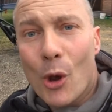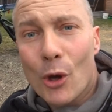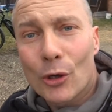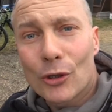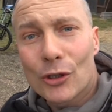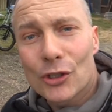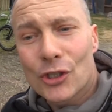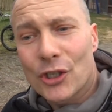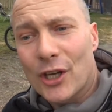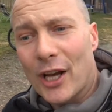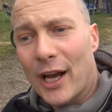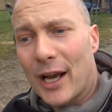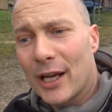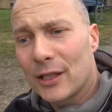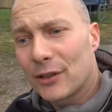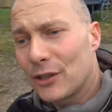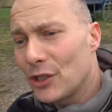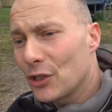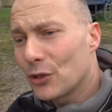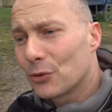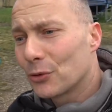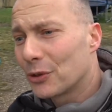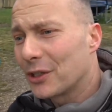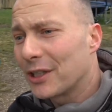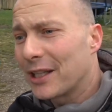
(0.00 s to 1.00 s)
die Möglichkeit,
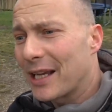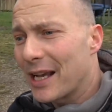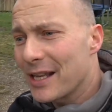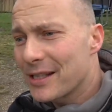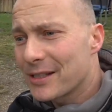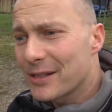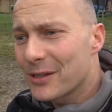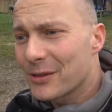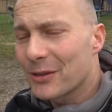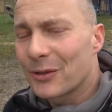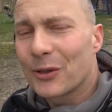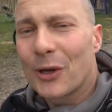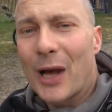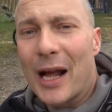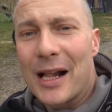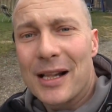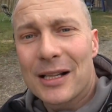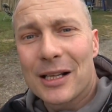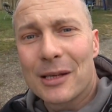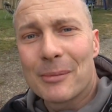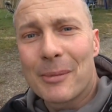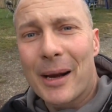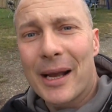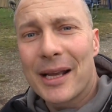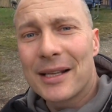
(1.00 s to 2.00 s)
nicht nur die Gäste, sondern
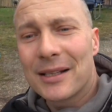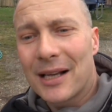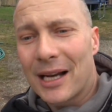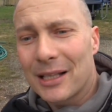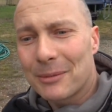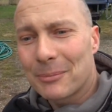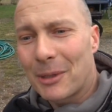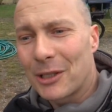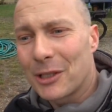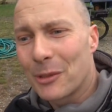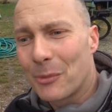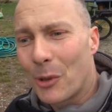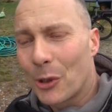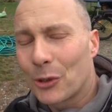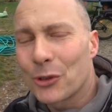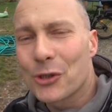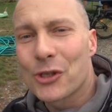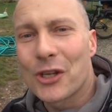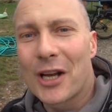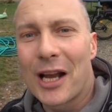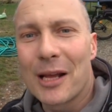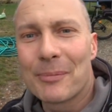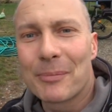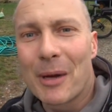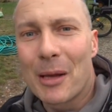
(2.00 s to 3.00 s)
allgemein hat man die
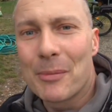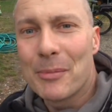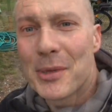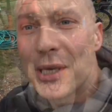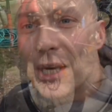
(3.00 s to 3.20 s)
Möglichkeit